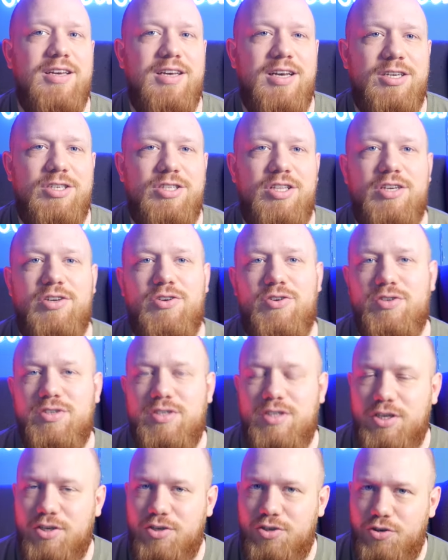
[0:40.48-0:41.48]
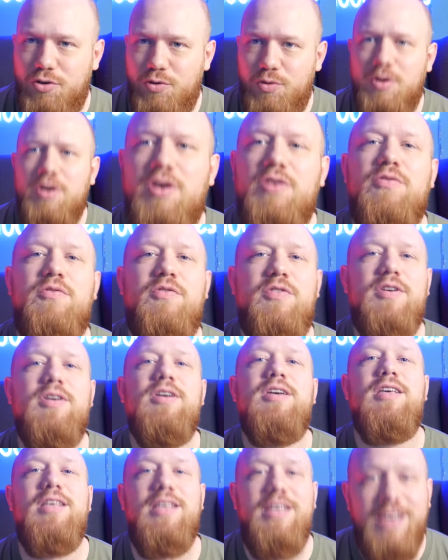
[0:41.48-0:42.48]
każdego z tych ziół w
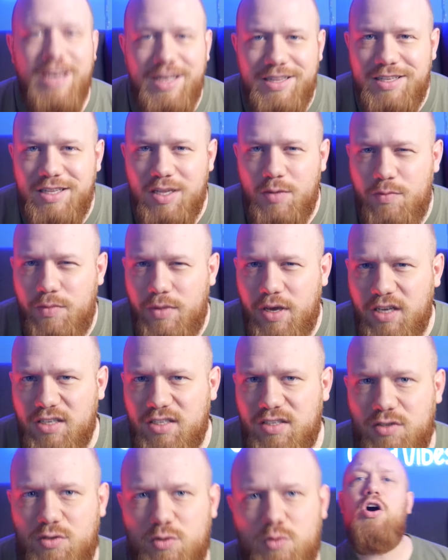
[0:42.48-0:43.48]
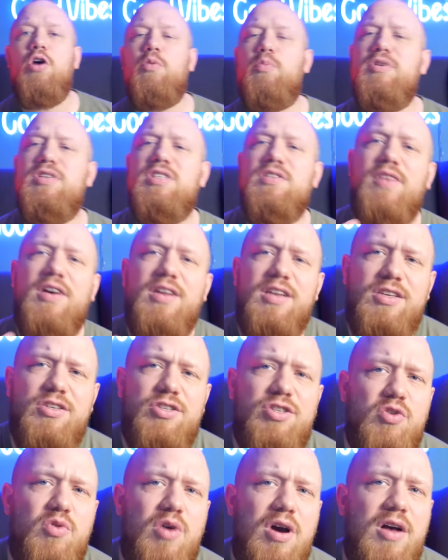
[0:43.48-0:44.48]
jednym miejscu. Opisywane
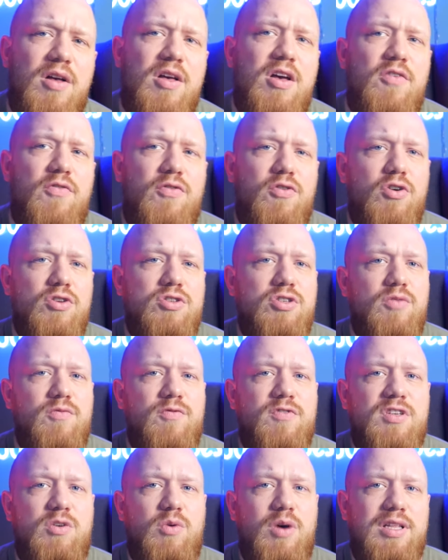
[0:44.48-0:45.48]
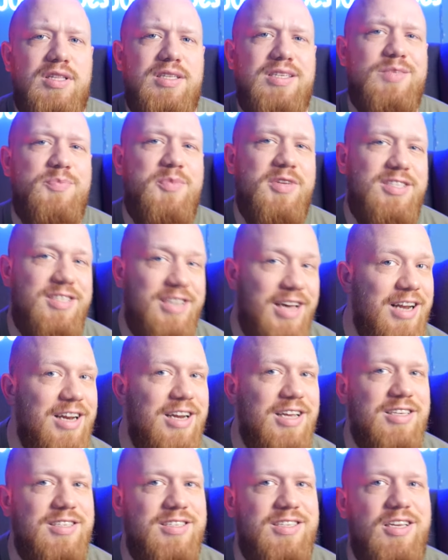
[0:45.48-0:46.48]
zioła wchodzą w skład
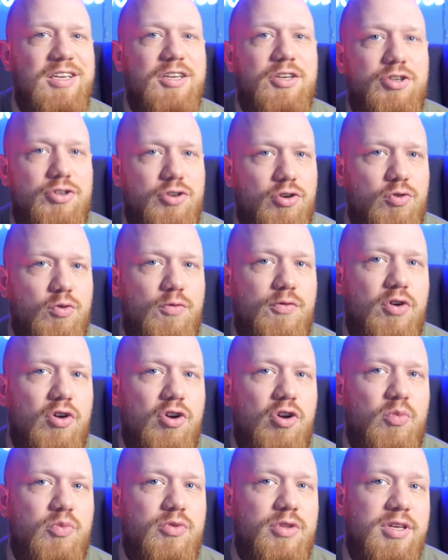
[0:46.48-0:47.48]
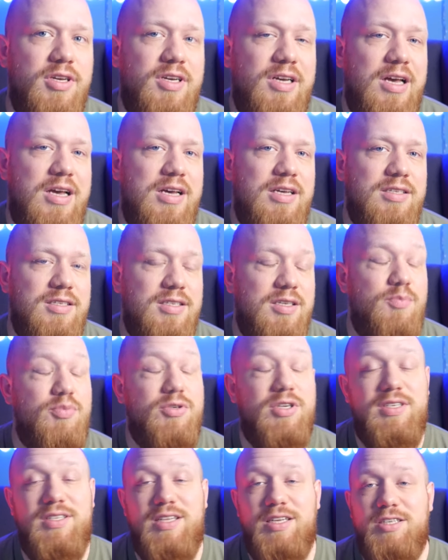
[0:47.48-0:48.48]
specjalnej serii szotów konopnych z
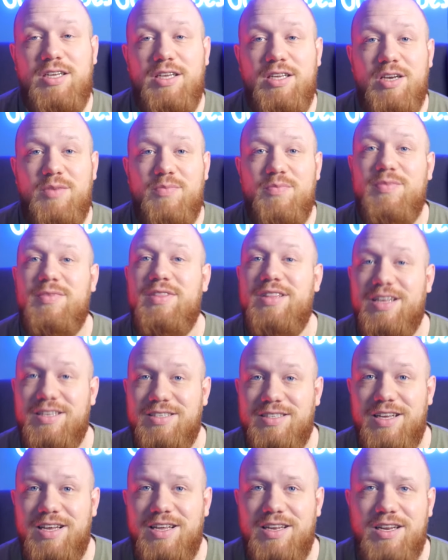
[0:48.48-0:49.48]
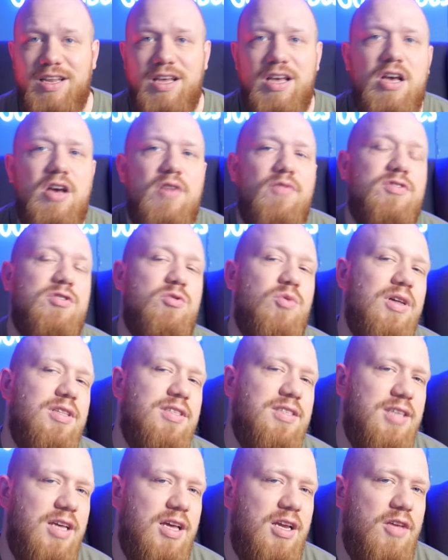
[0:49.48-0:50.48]
przeznaczeniem na sen. W
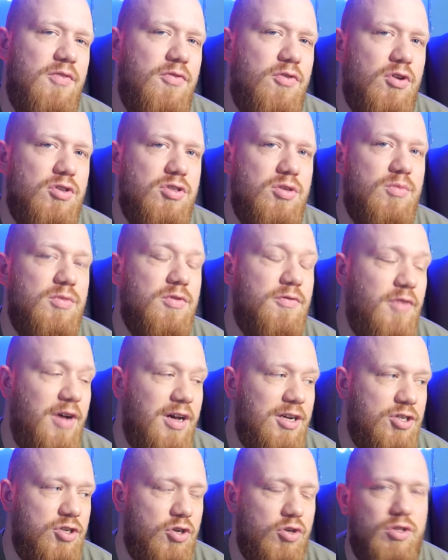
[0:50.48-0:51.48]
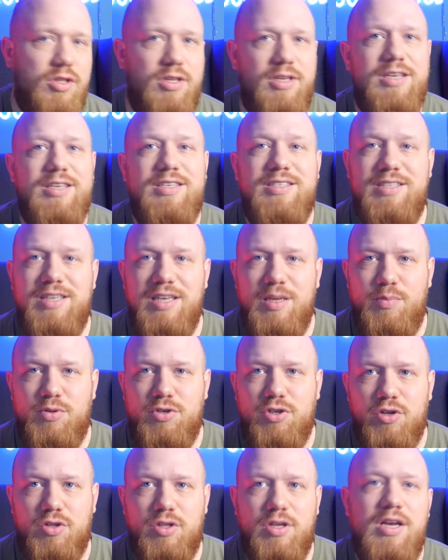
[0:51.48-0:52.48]
skład serii wchodzą dwa szoty slip
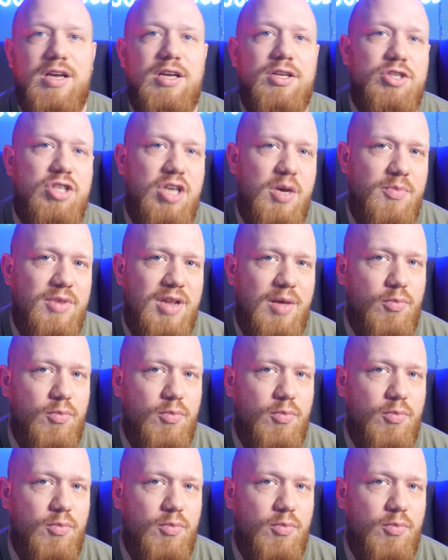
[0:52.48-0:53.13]
Shot. Ciemna